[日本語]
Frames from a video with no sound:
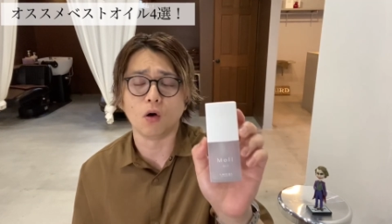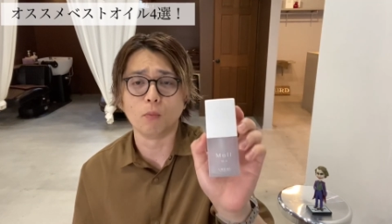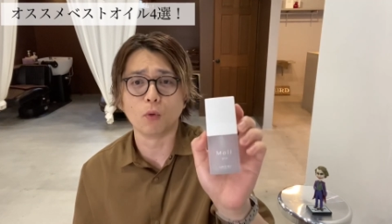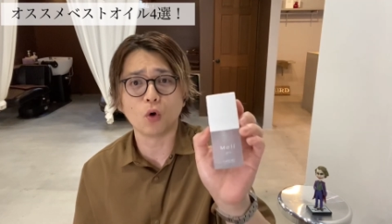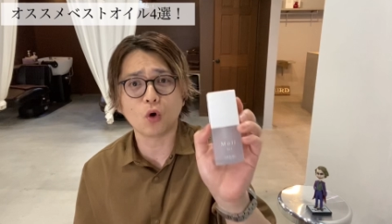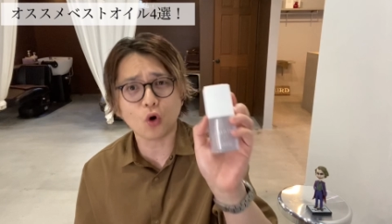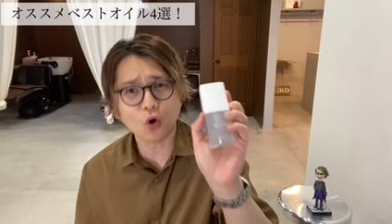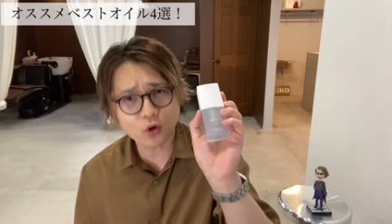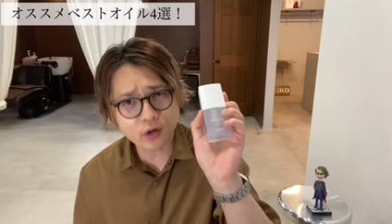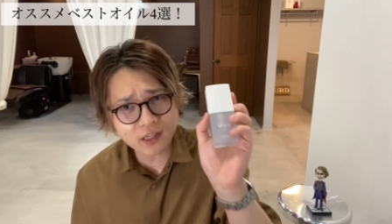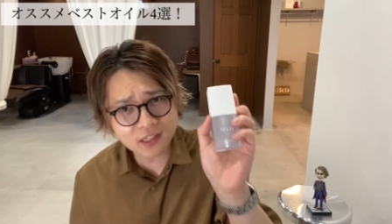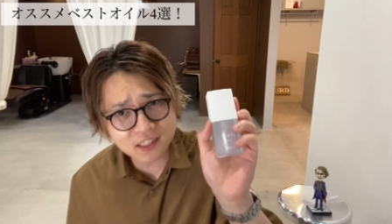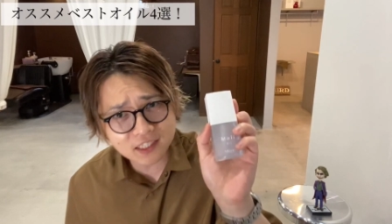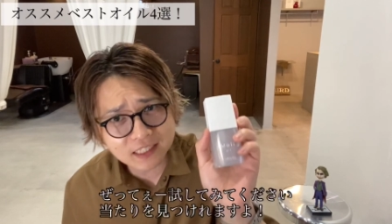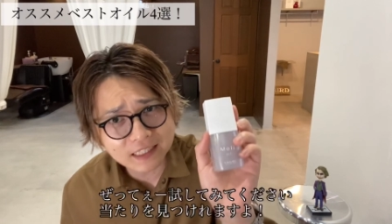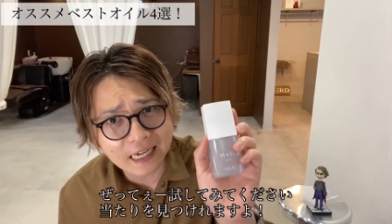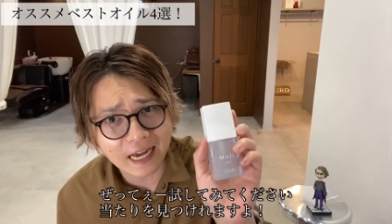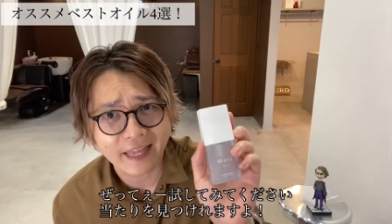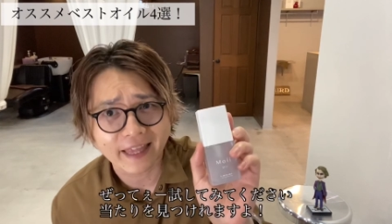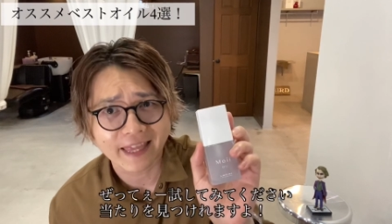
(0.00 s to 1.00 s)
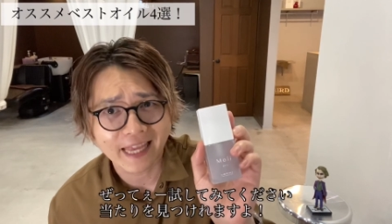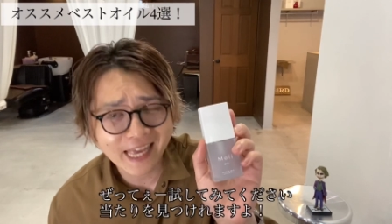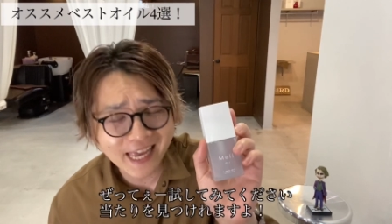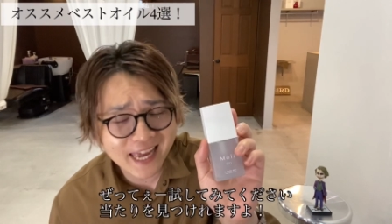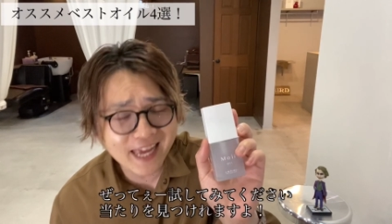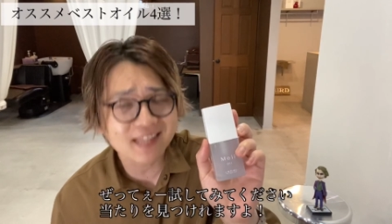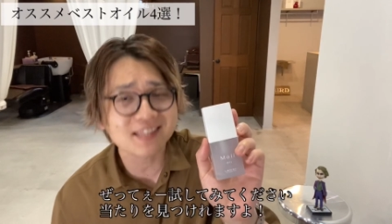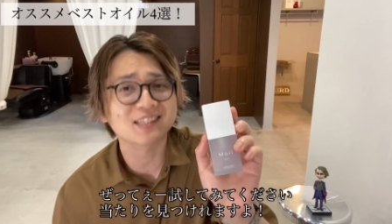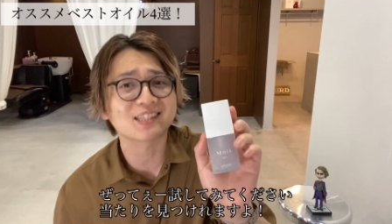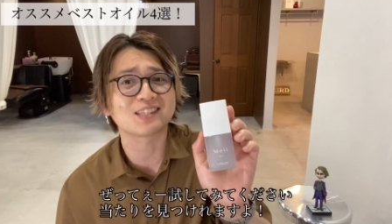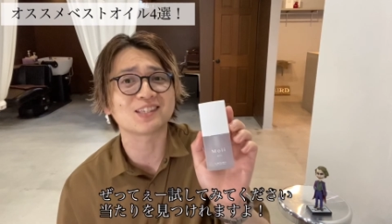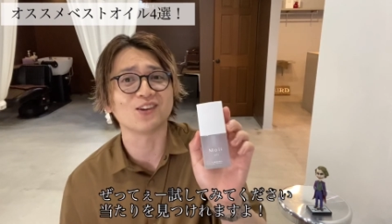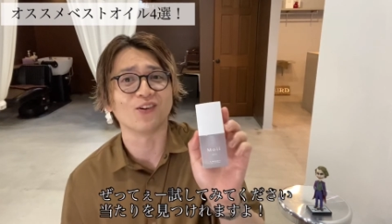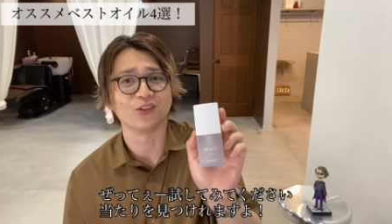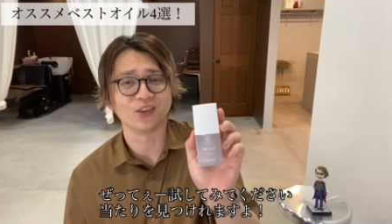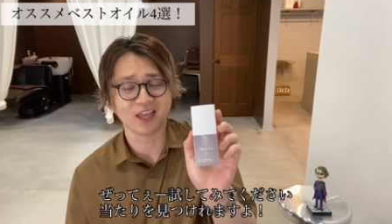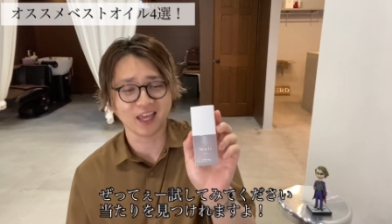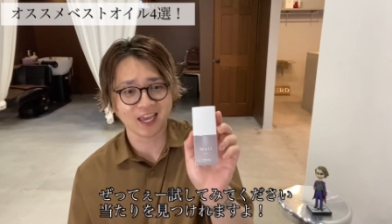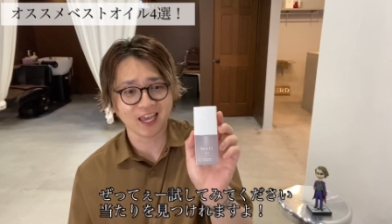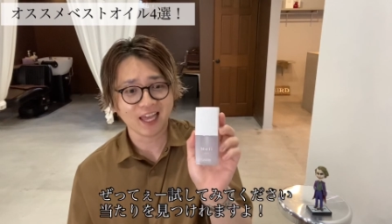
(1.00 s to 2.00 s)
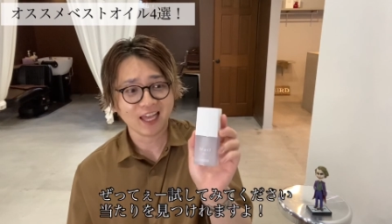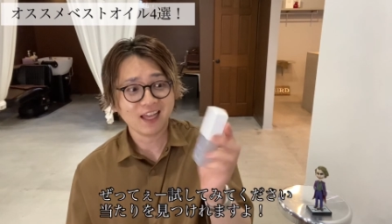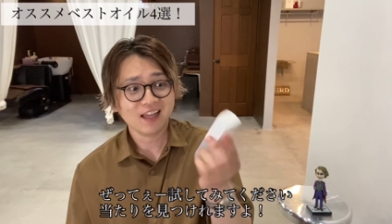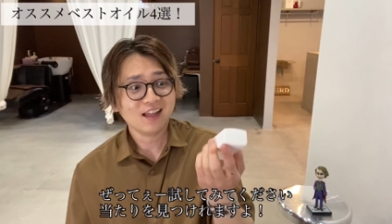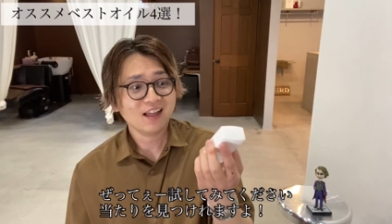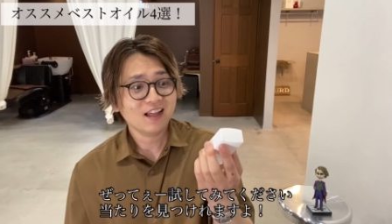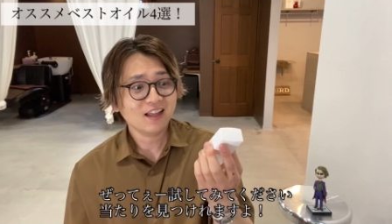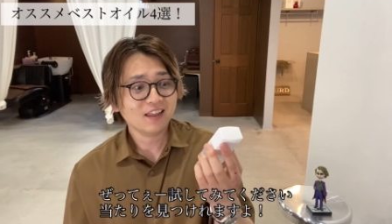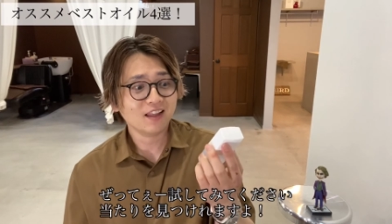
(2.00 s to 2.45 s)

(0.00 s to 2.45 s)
もうこれしかねえんすよね。